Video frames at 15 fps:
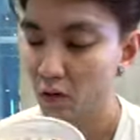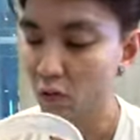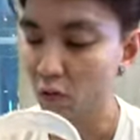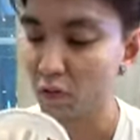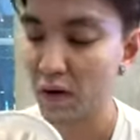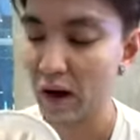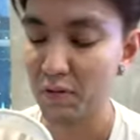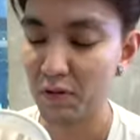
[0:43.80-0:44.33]
หู
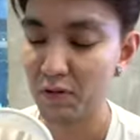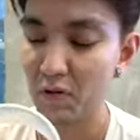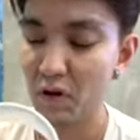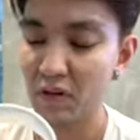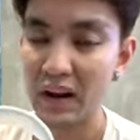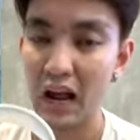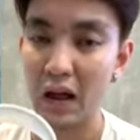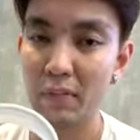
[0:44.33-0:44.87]
ฟัง เป็นฟอง
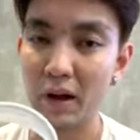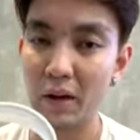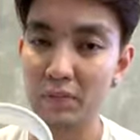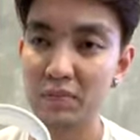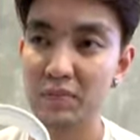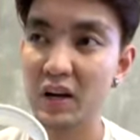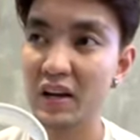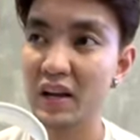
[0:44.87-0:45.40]
น้ำแบบ
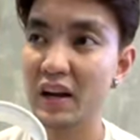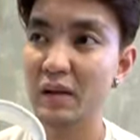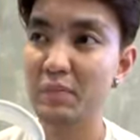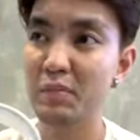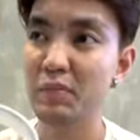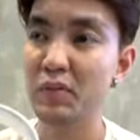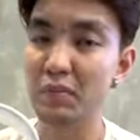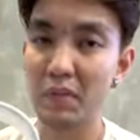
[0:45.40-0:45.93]
เขาเรียกนะ
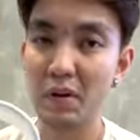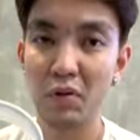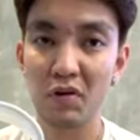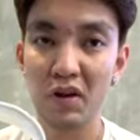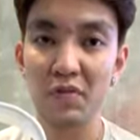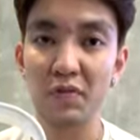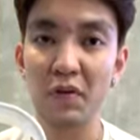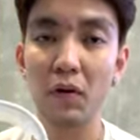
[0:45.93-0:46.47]
เป็นเหมือนเมมโ
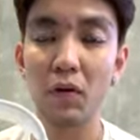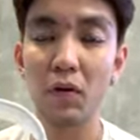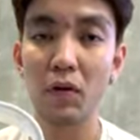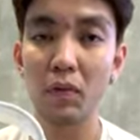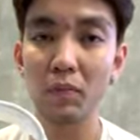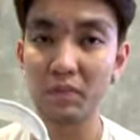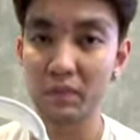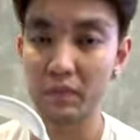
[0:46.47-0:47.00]
memory ม foam
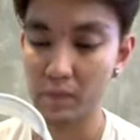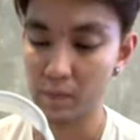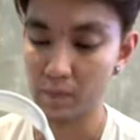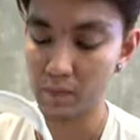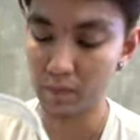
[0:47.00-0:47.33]
เขาก็จะเหมือนจะถ